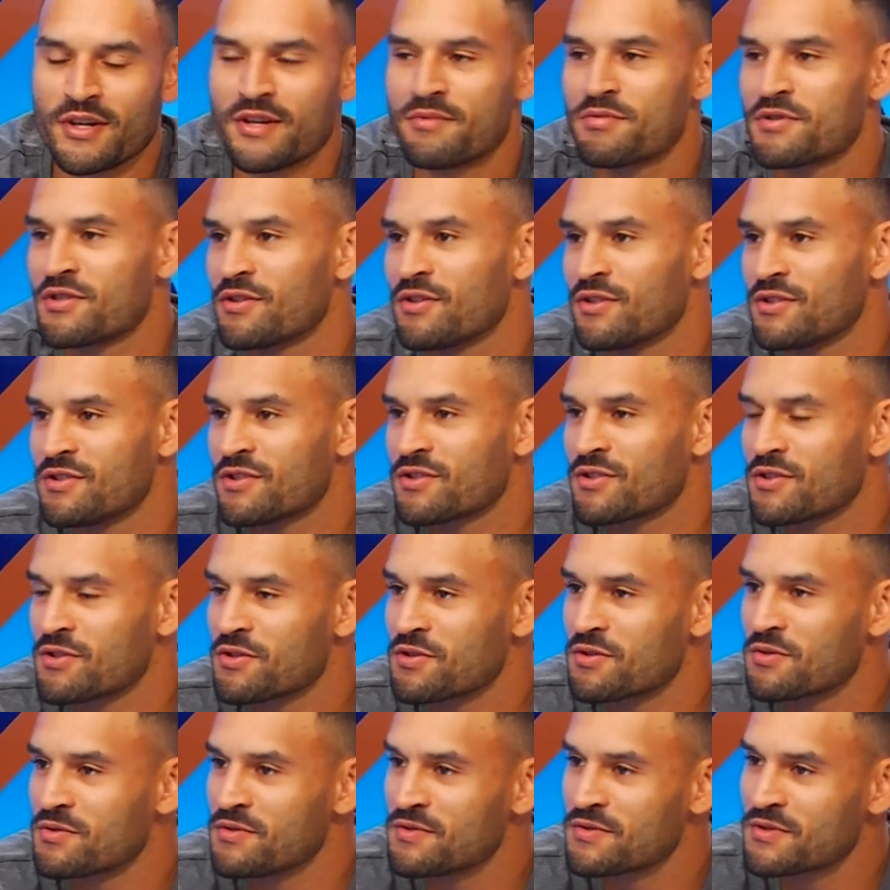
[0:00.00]
przygody z
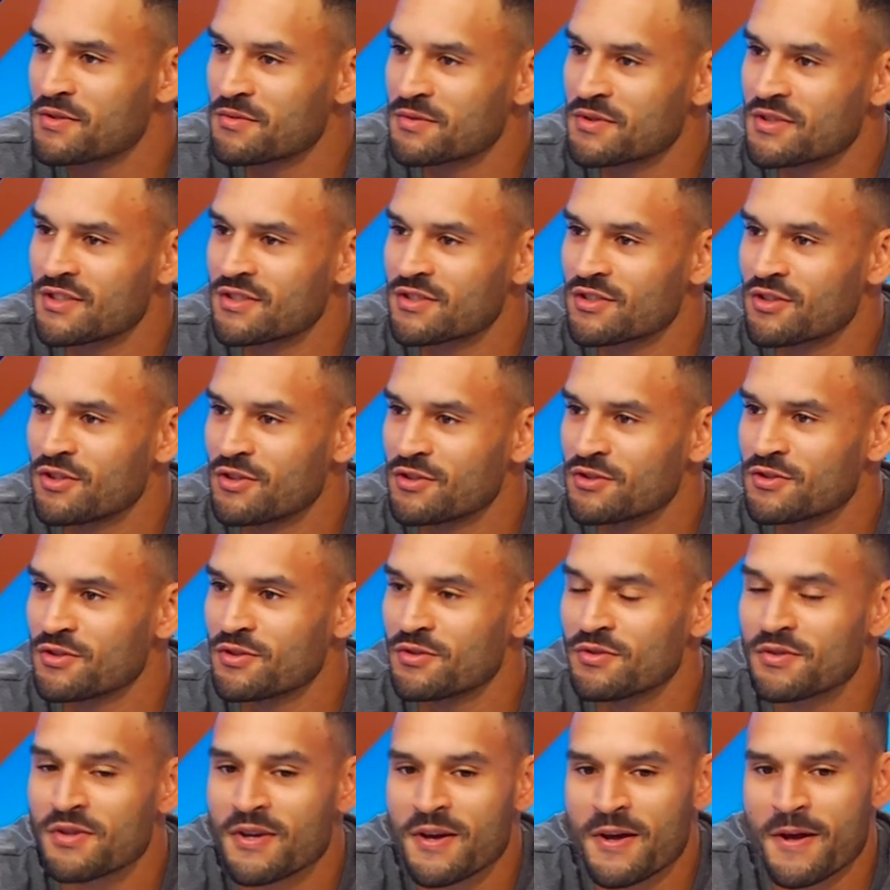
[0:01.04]
koszykówką się
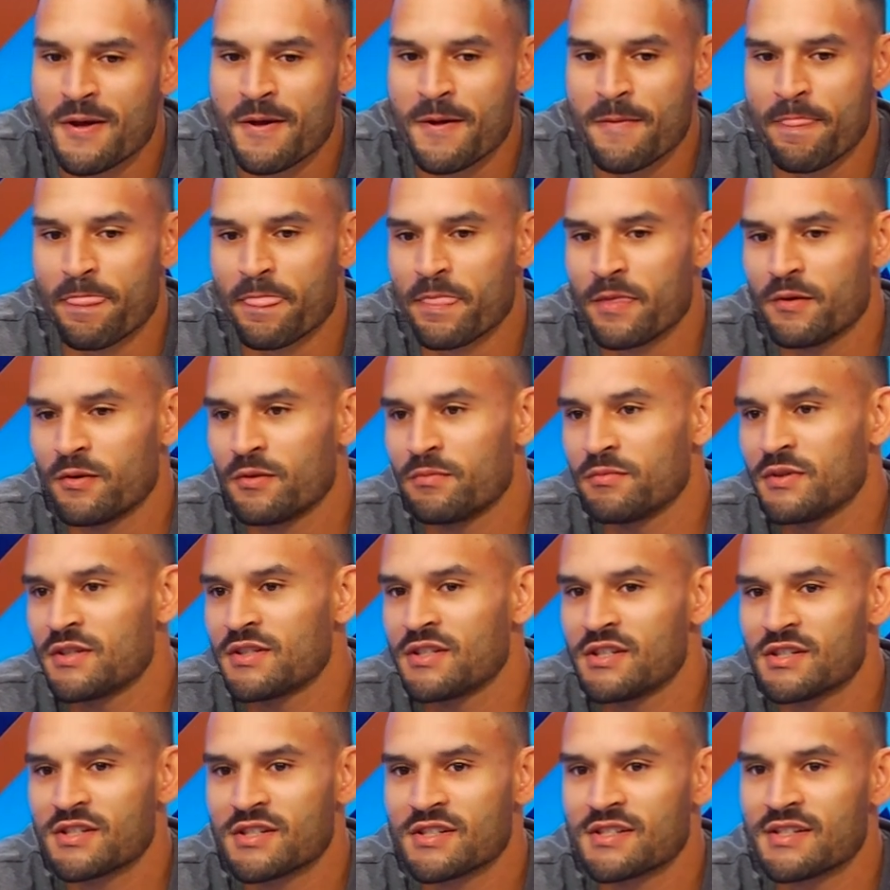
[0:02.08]
skończą, to
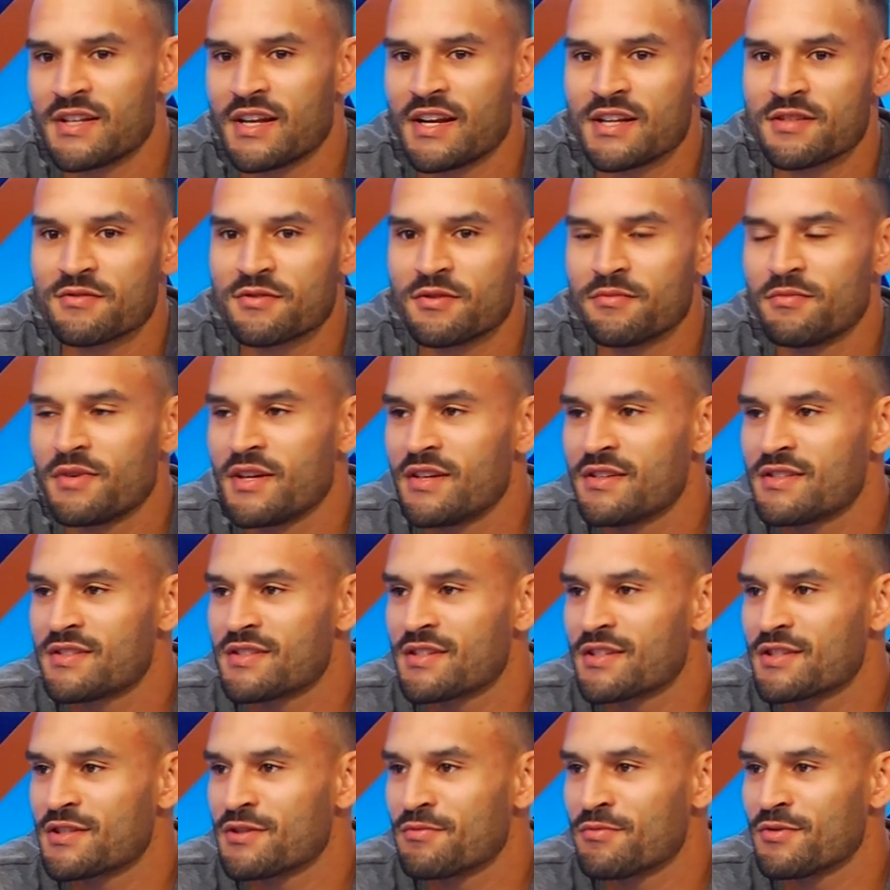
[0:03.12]
myślę, że znalazłem
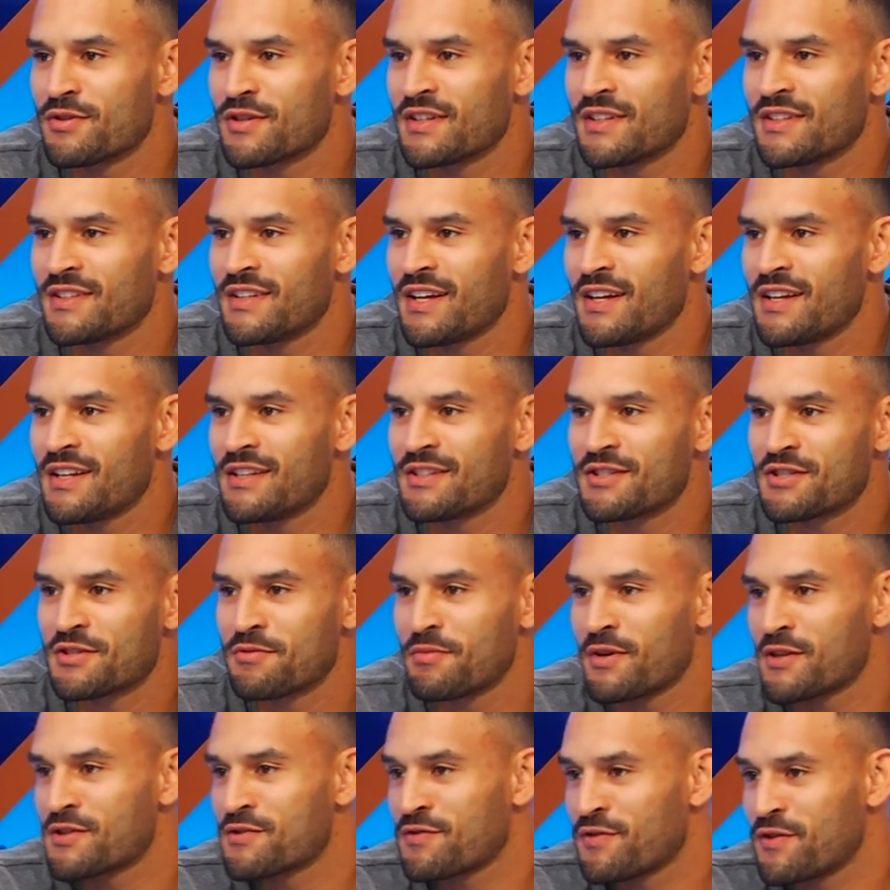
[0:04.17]
miejsce, gdzie mogę dalej
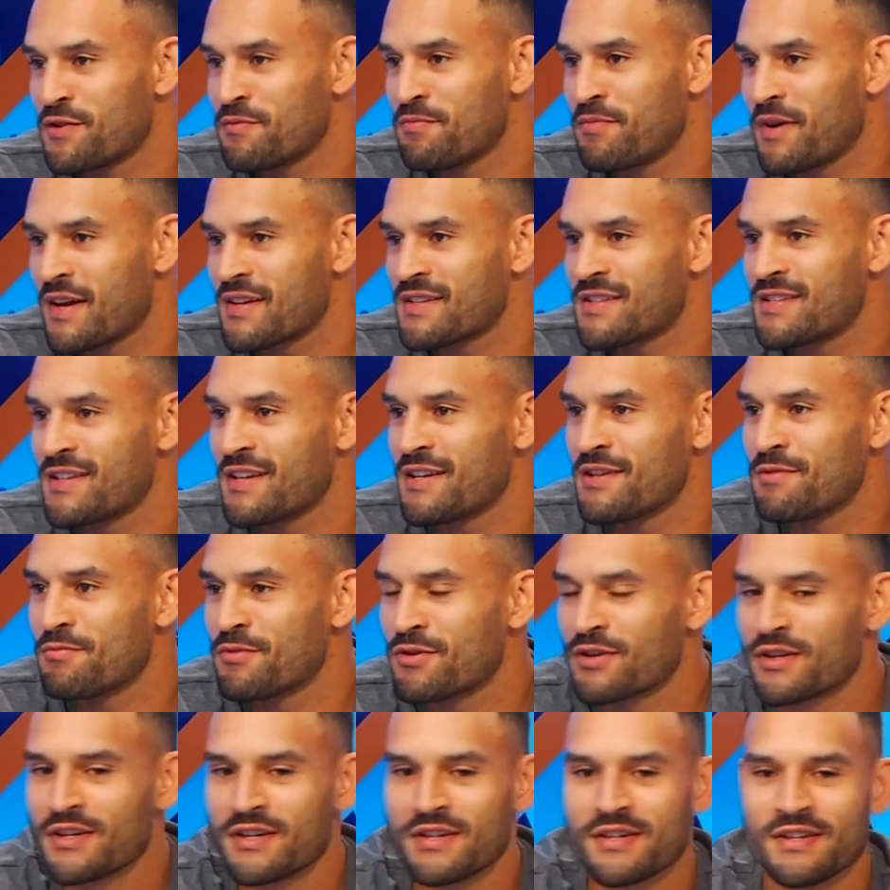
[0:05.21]
trzymać swoją pasję i
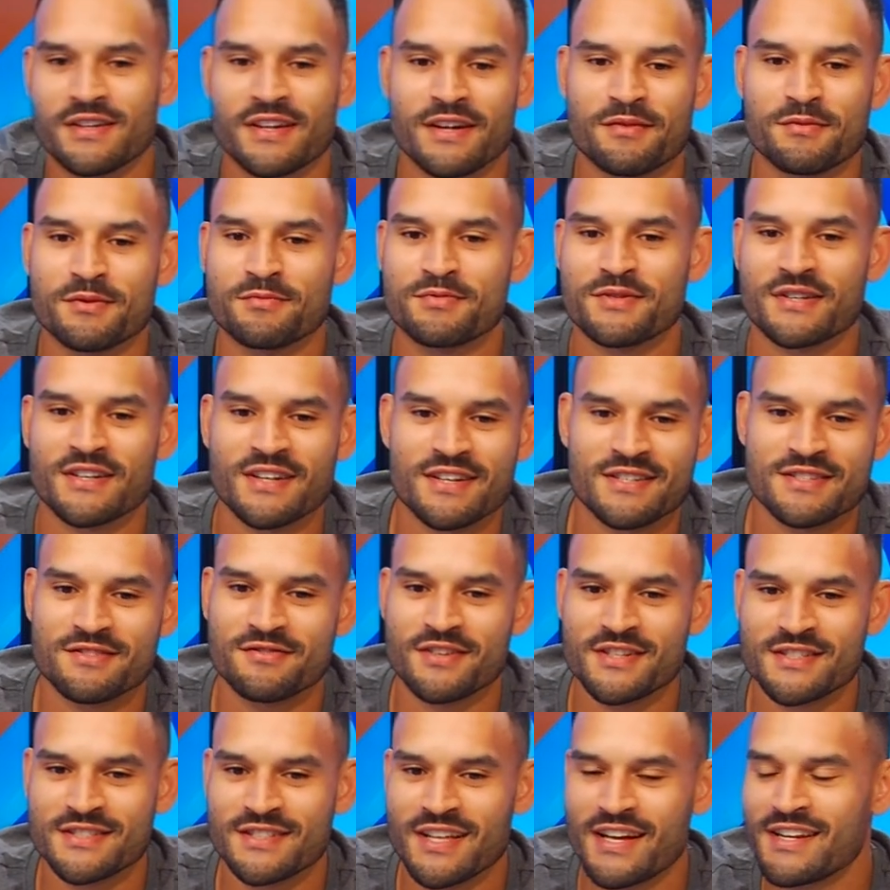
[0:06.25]
mogę jakby
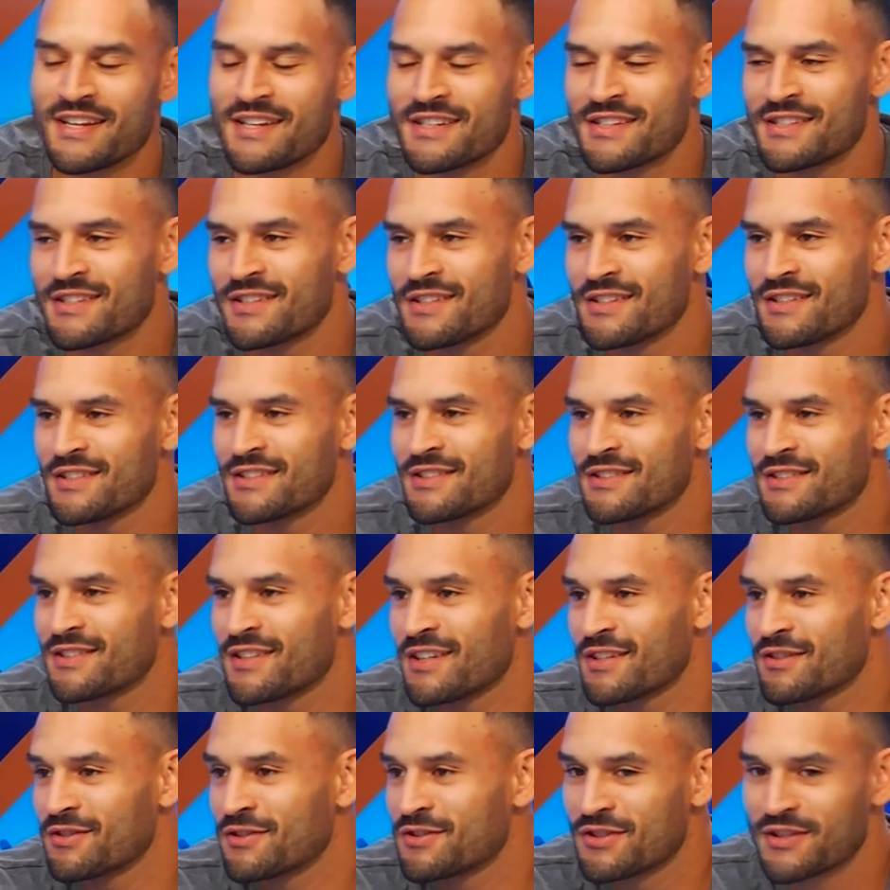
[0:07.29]
przekazywać dalej te,
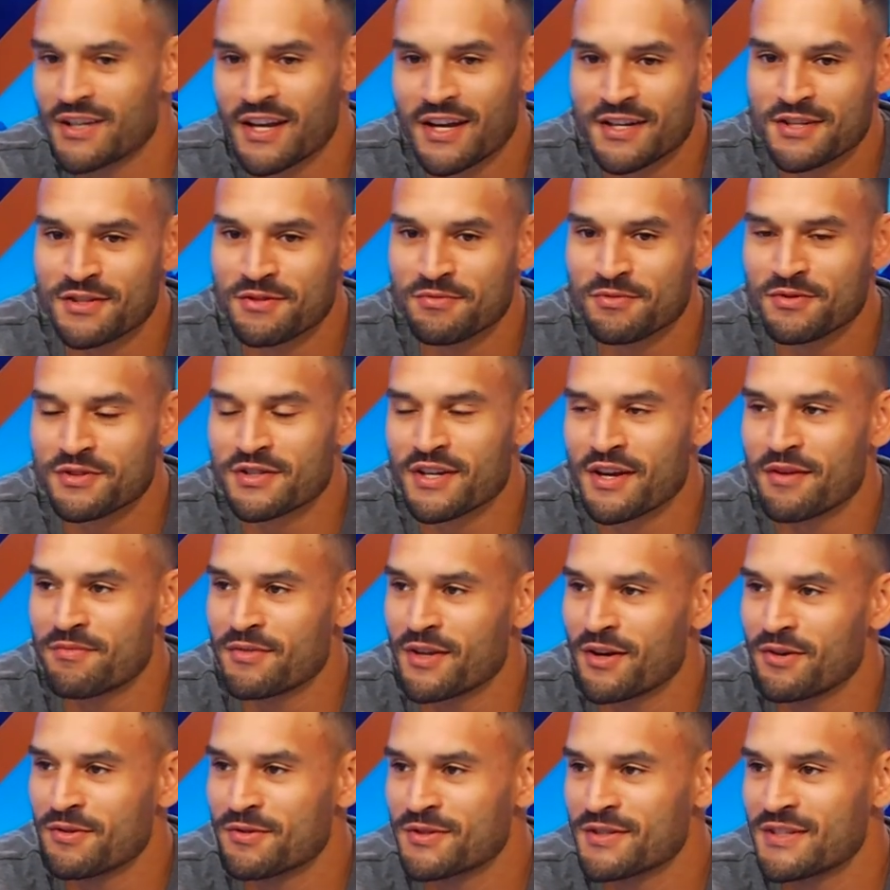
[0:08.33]
tego, co ja się musiałem
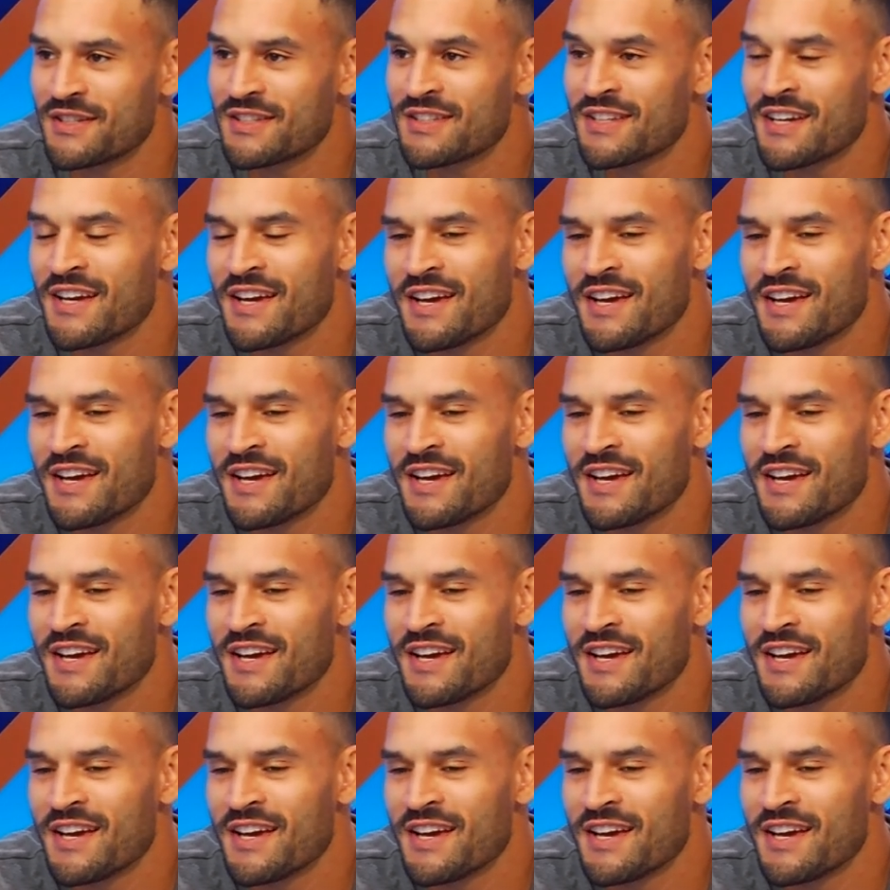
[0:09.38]
nauczyć.